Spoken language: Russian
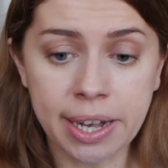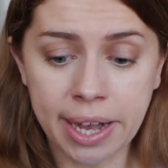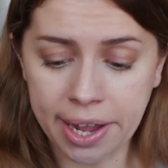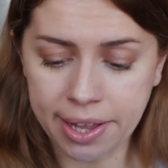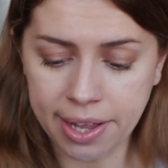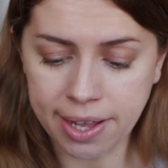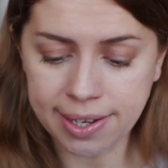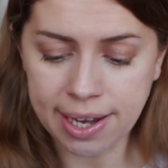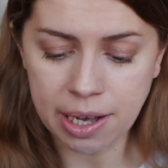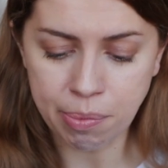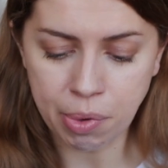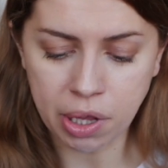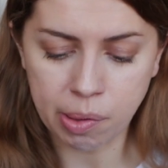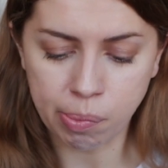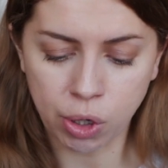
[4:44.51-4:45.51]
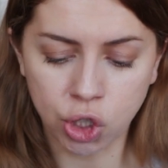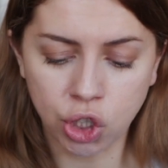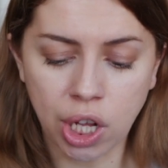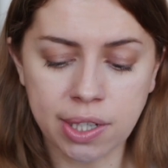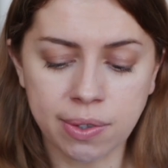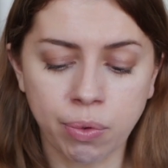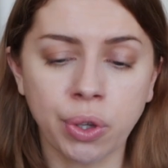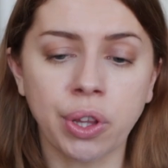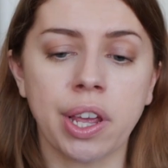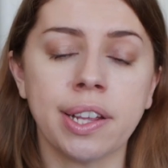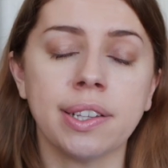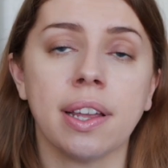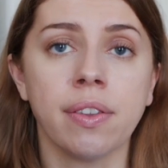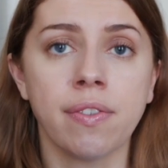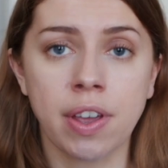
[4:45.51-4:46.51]
на этой неделе мне надо прочитать вот
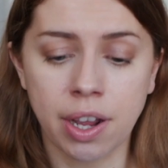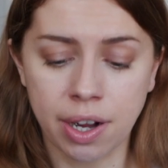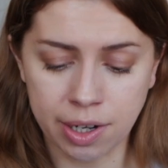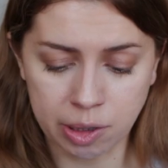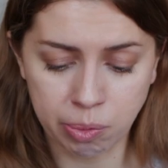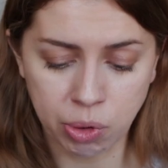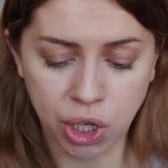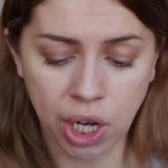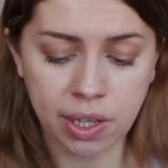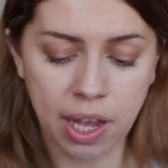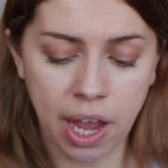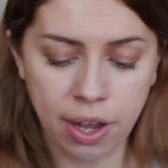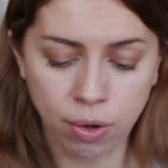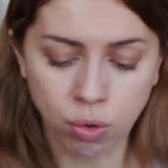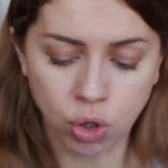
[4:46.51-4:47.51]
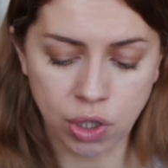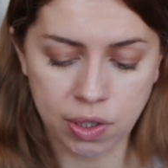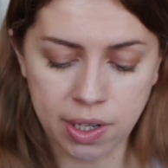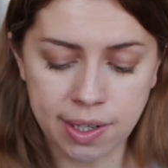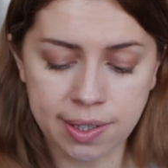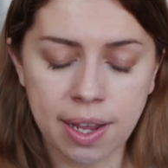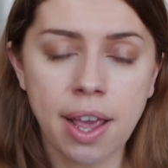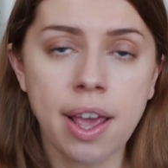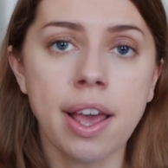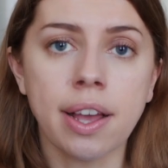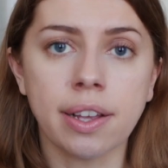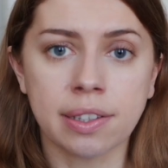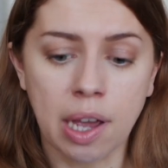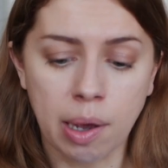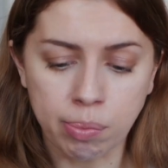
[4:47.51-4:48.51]
эти две распечатки, они уже здесь
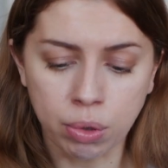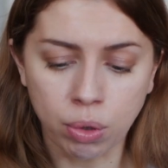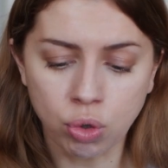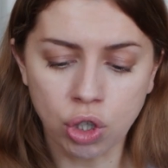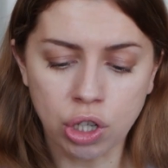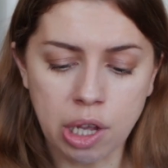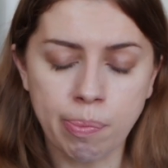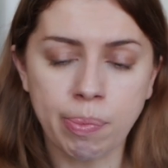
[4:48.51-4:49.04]
заопложены и